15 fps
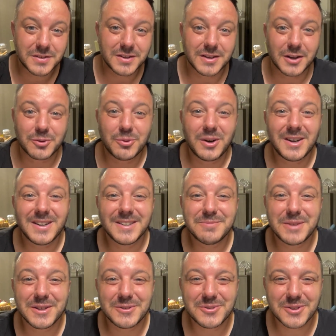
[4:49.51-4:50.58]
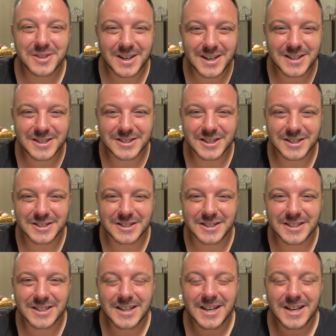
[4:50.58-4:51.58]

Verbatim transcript: C'est à toi, bien sûr, d'aller les chercher.